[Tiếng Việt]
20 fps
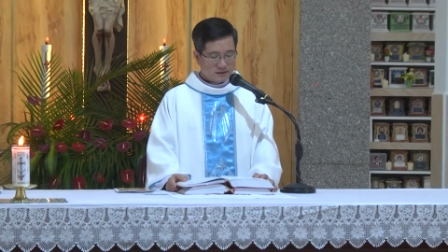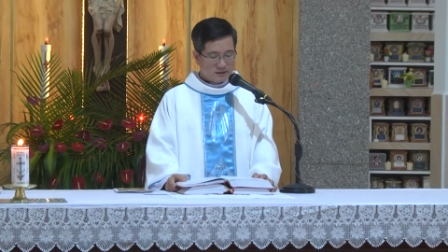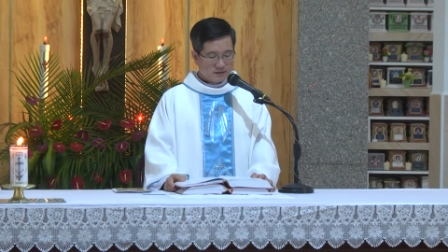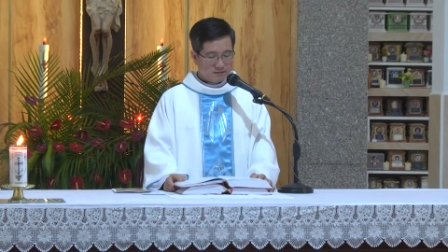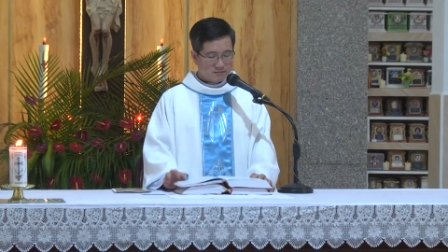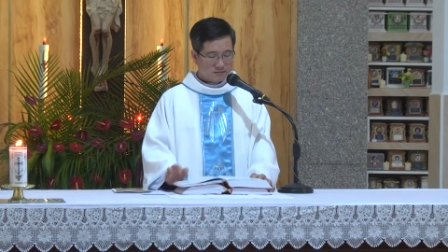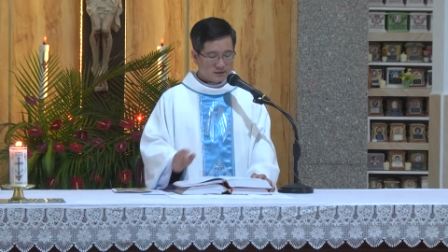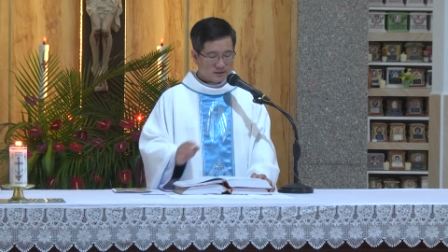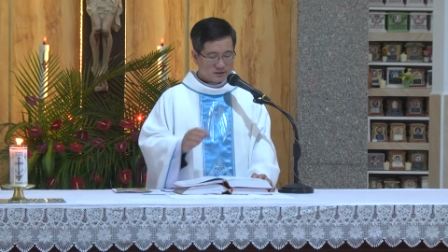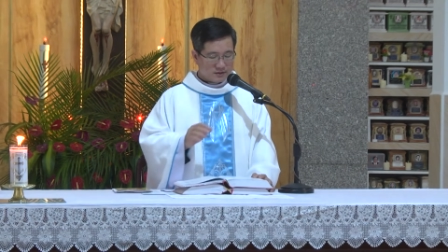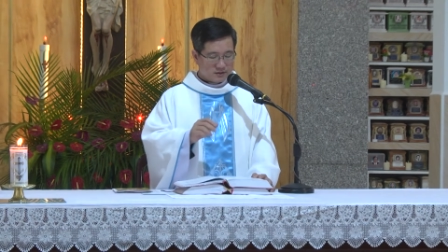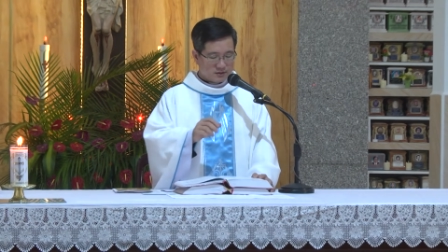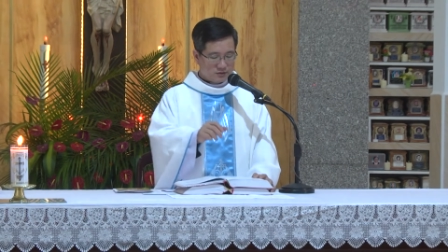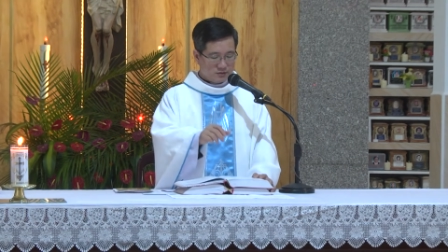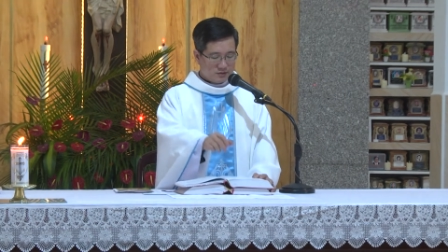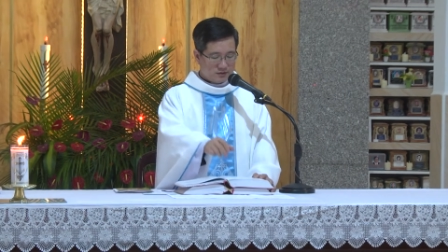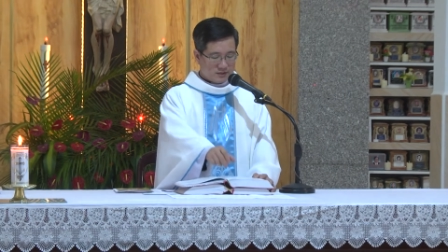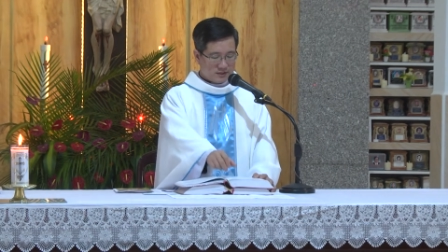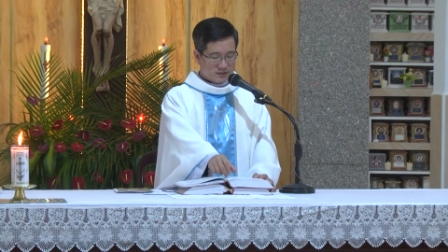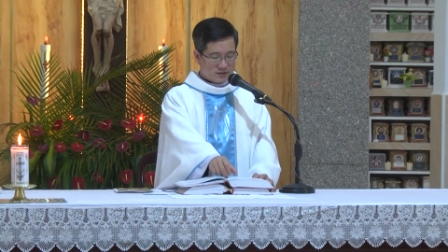Tin mừng
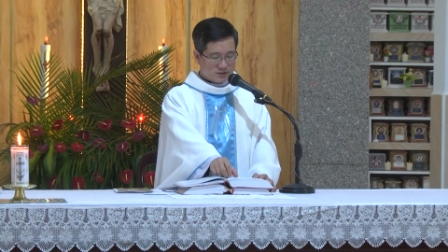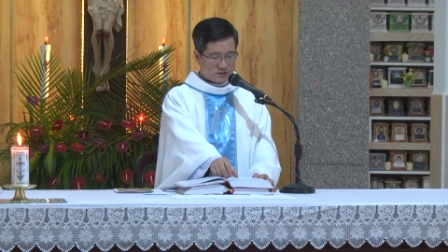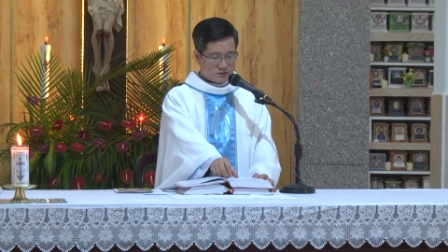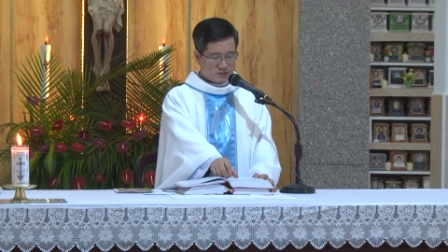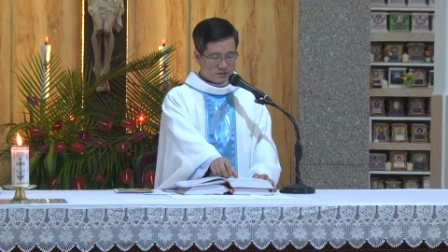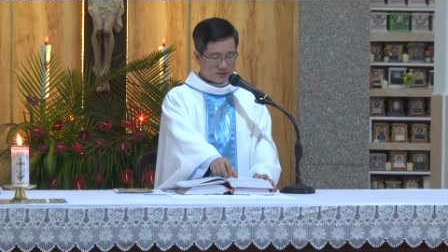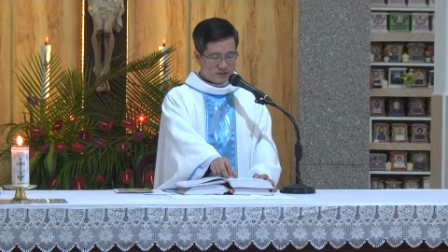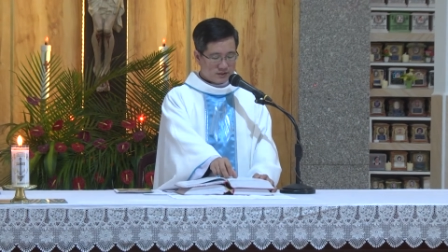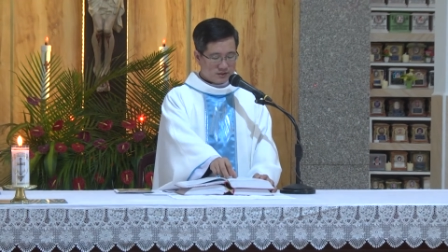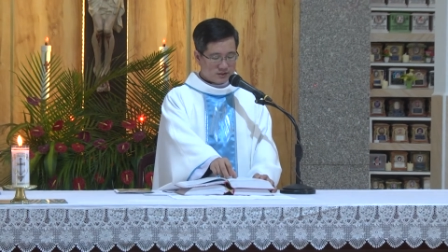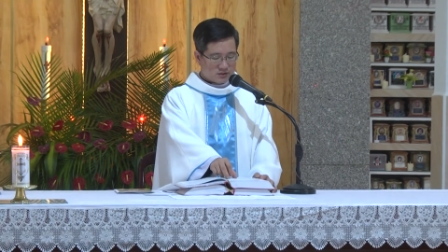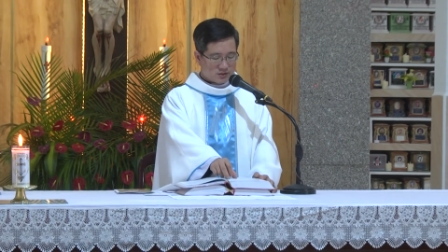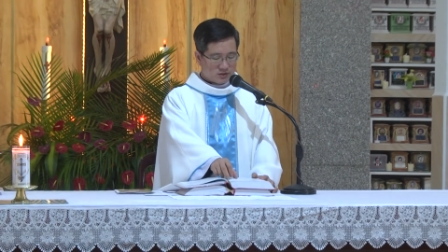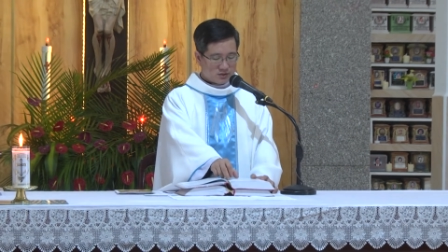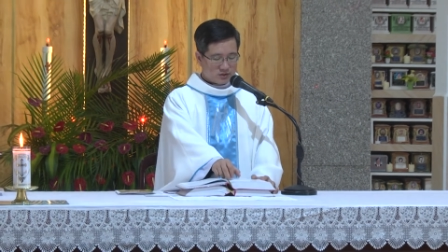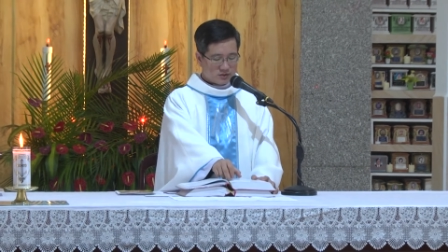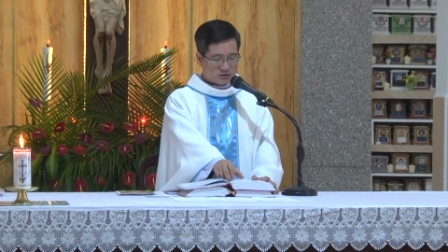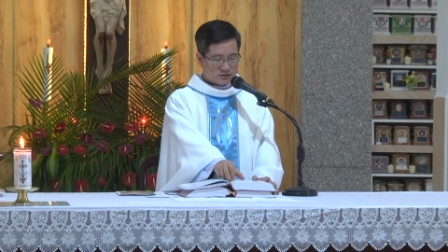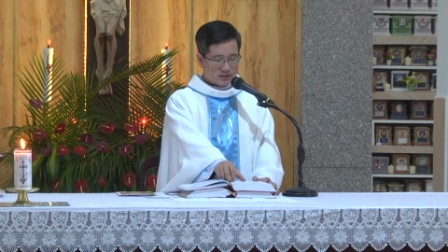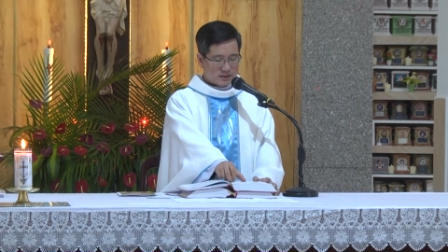Chúa Giêsu
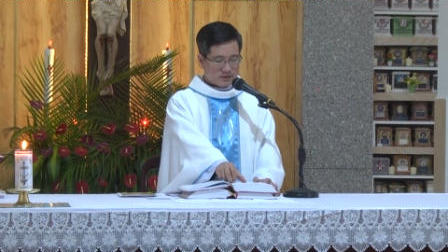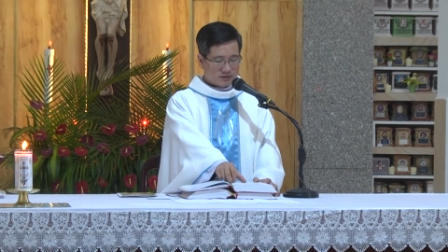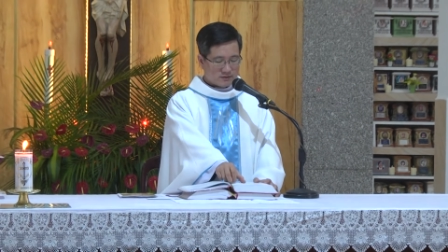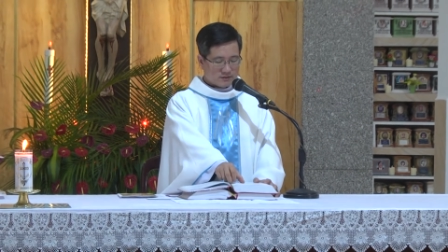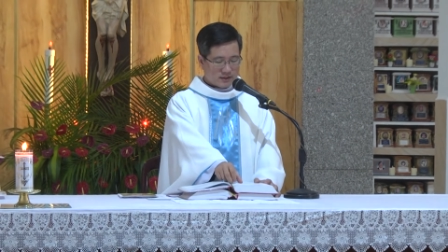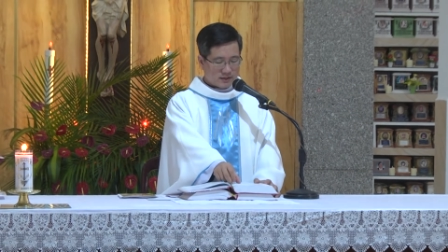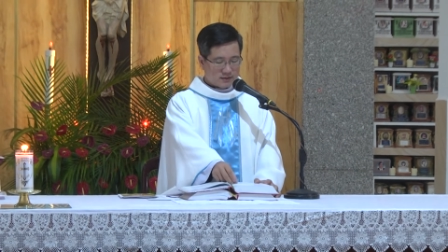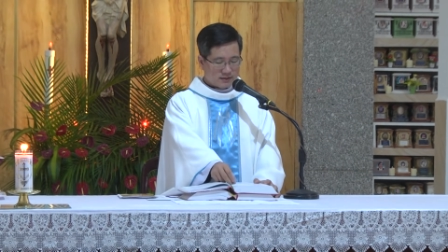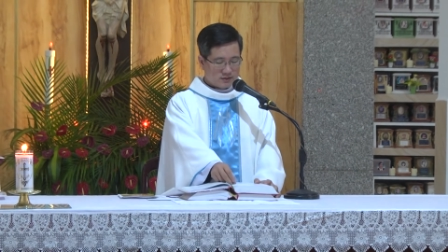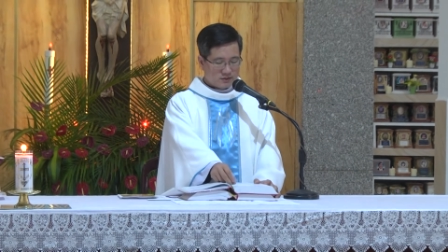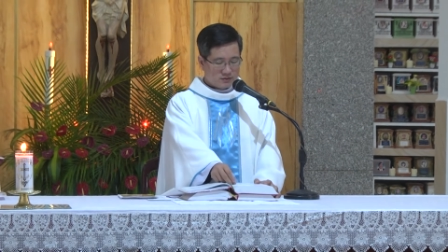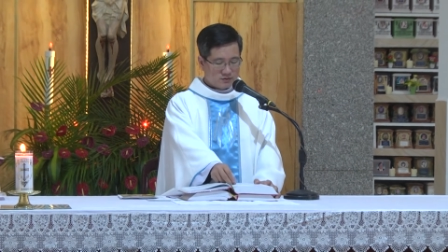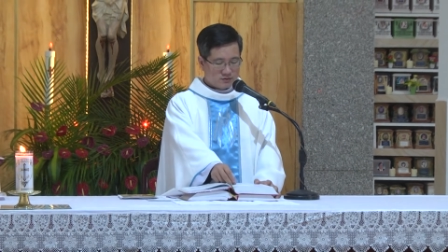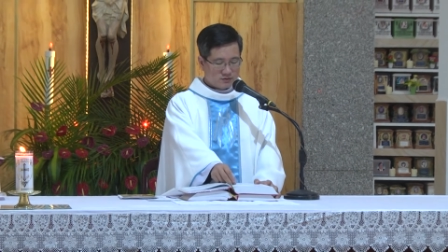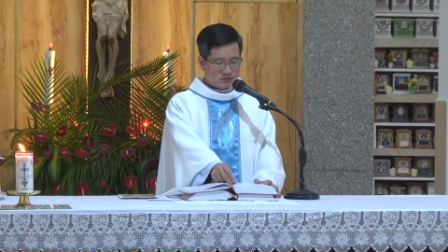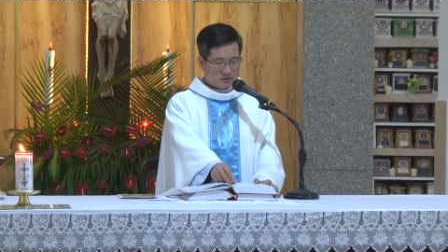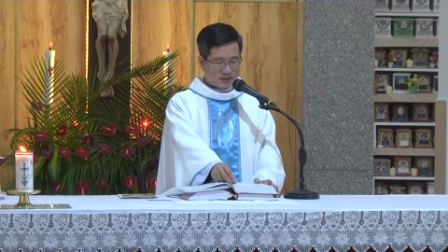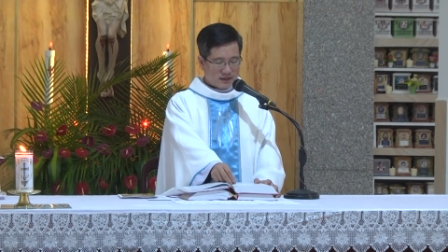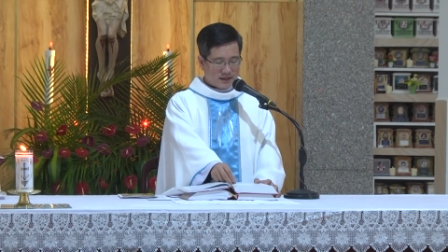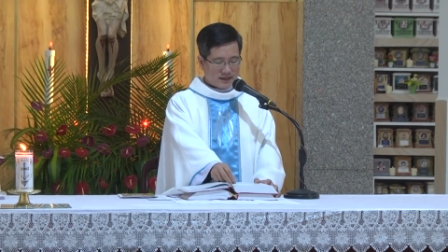Kitô theo Thánh
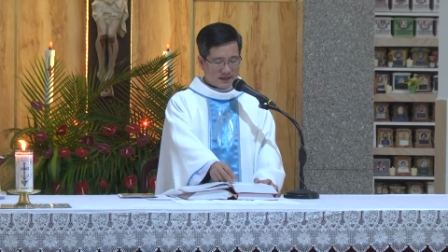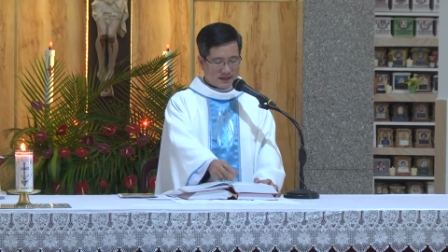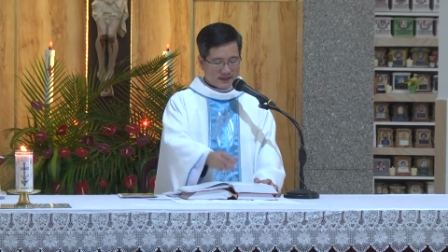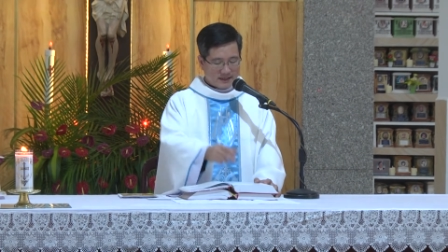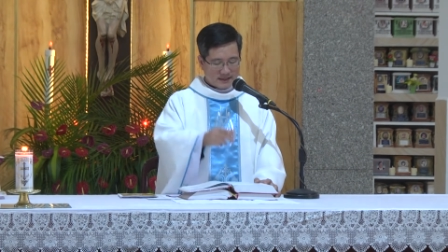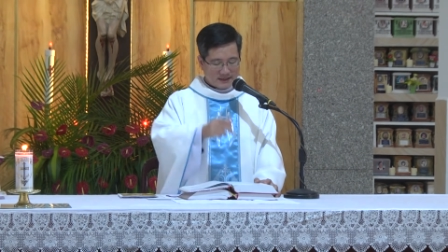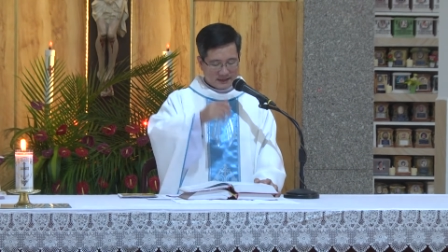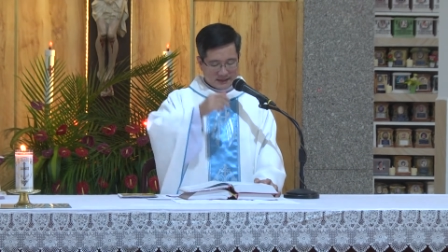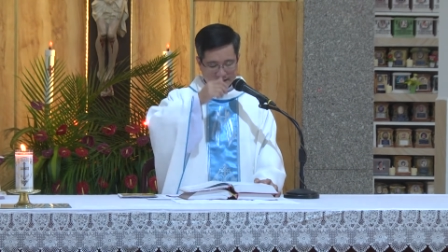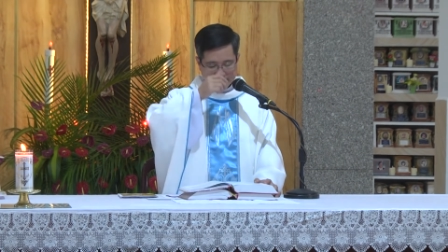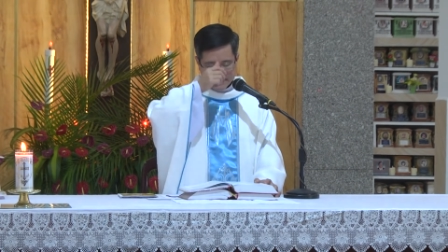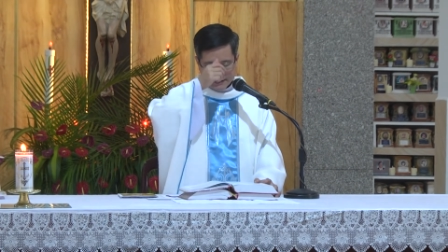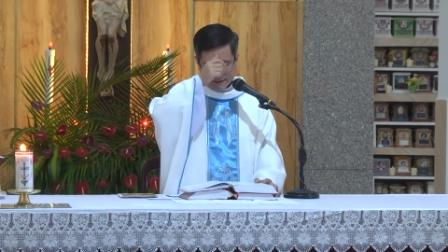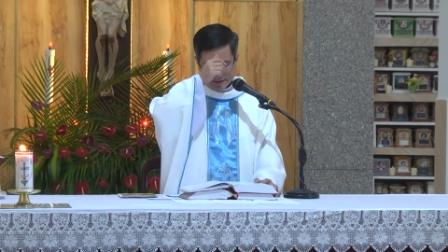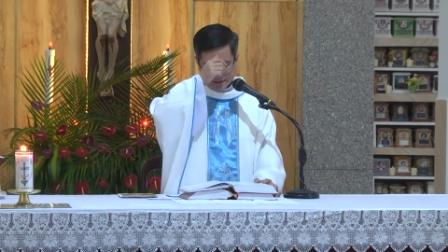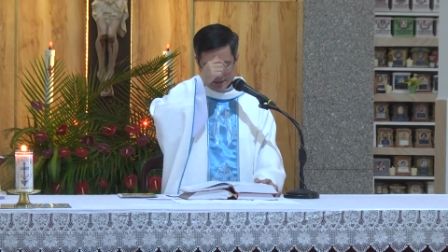Luca.